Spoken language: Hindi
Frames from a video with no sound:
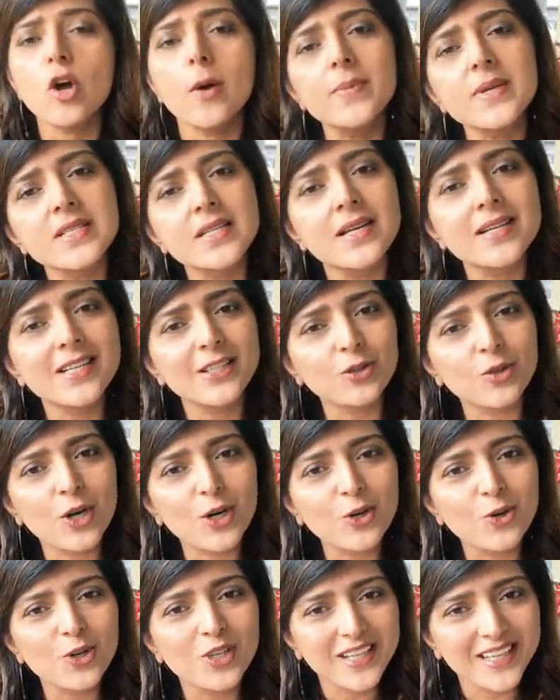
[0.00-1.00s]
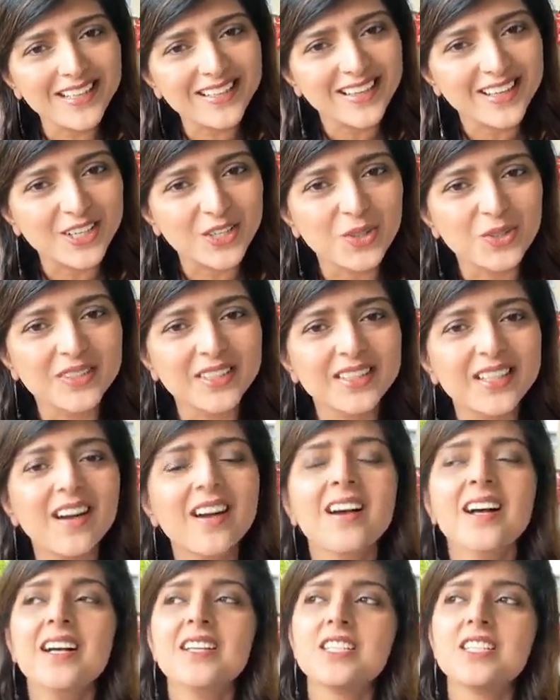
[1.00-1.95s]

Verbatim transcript: चौबीस घंटे तो अनलोड नहीं कर रहे होते हैं ना